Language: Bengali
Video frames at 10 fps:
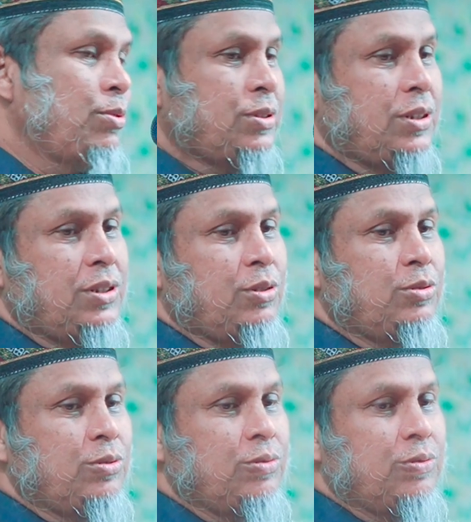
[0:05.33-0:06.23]
বলছেন যে
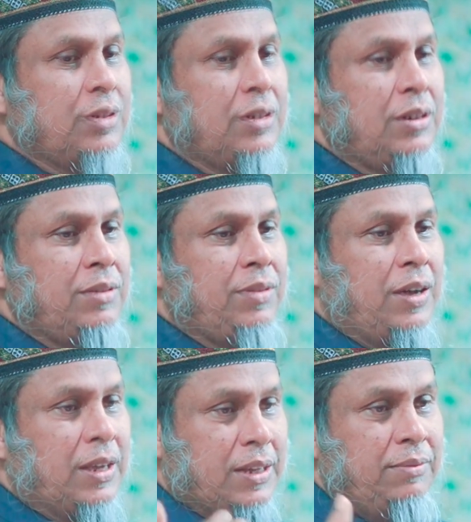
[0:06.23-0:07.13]
হুজুর
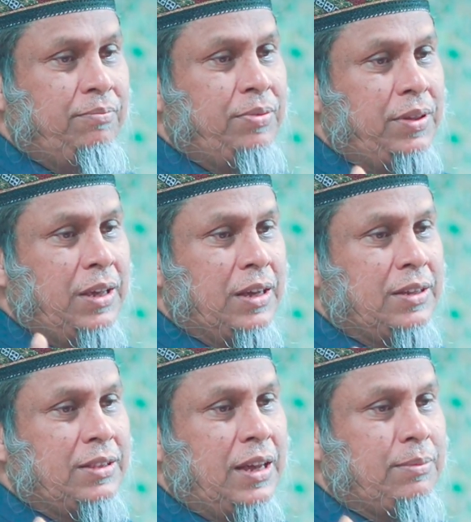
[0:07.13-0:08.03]
ফাকিম ফিয়া
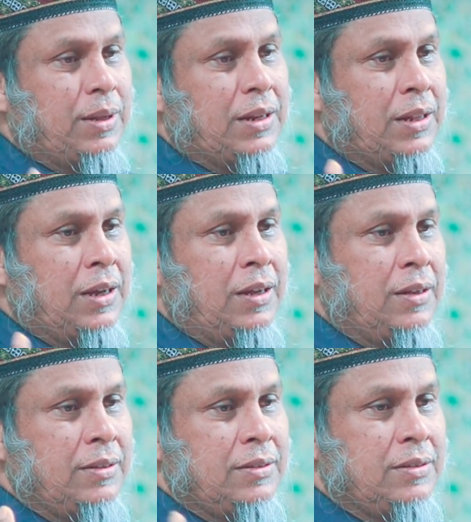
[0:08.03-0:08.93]
কিতাব আল্লাহ
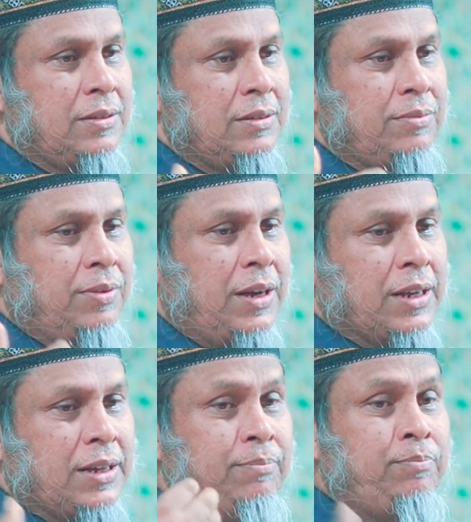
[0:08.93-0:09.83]

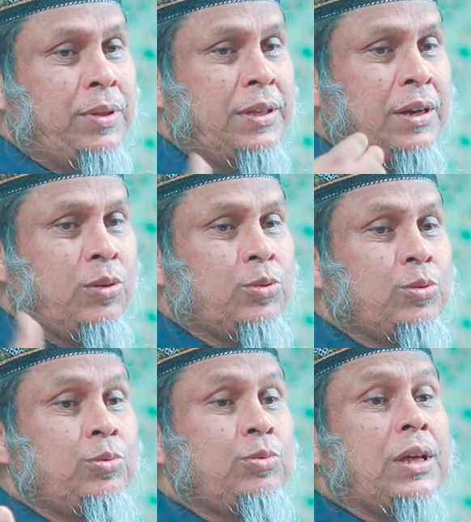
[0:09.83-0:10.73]
ফাকিম ফিয়া
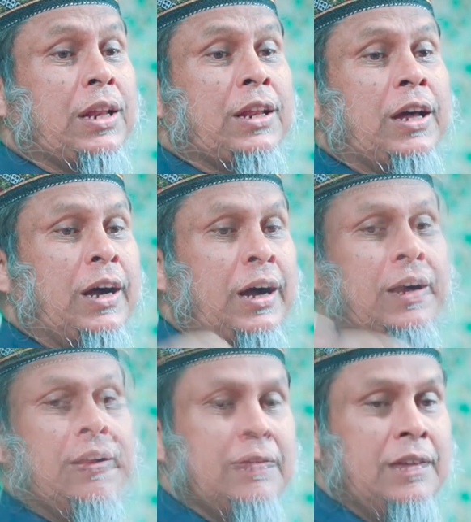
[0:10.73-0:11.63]
হুদুদ আল্লাহ
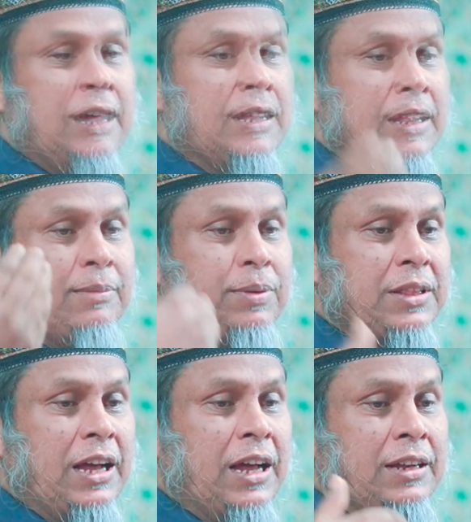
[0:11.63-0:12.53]
আল্লাহর
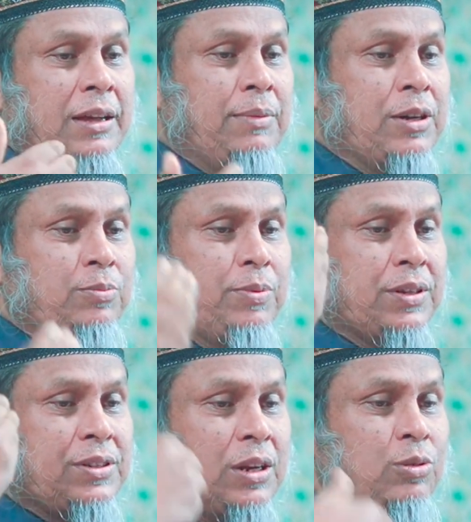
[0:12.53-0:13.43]
বিধান আমার
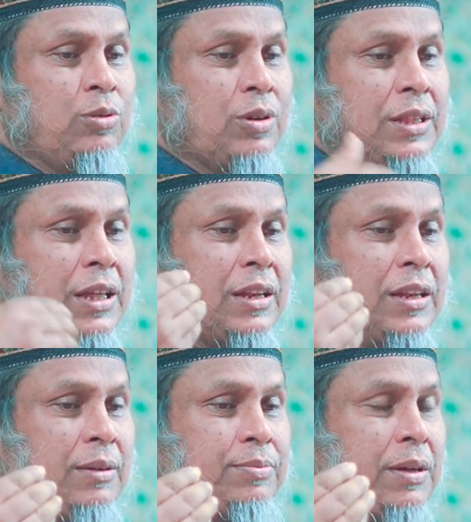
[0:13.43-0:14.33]
উপরে চালু করে দেন
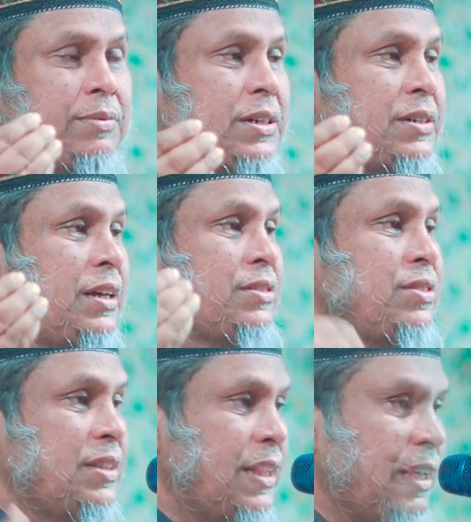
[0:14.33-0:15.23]
আপনি আমাকে
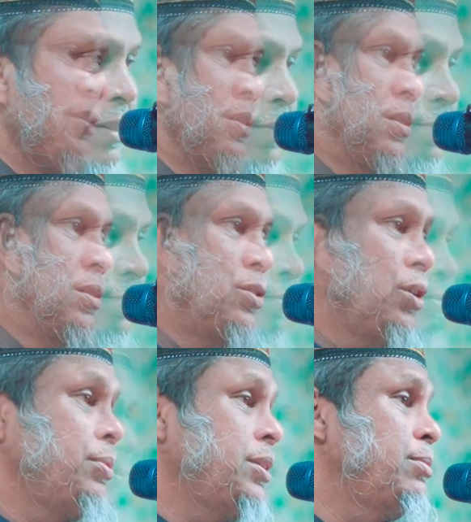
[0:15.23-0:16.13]
শাস্তি দেন
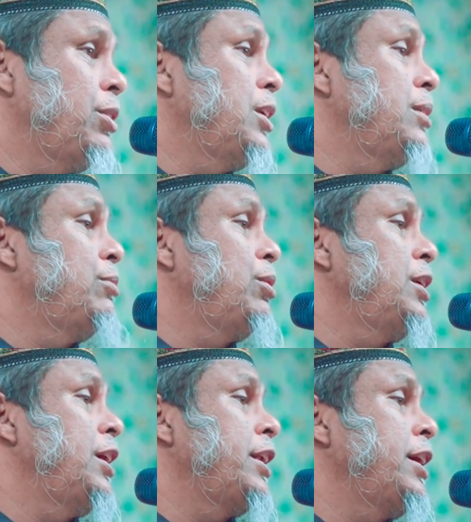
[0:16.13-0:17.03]
নবীজি বললেন
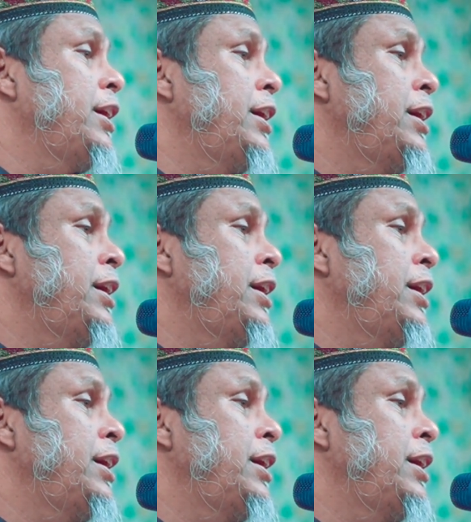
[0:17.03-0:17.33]
মহিলা রে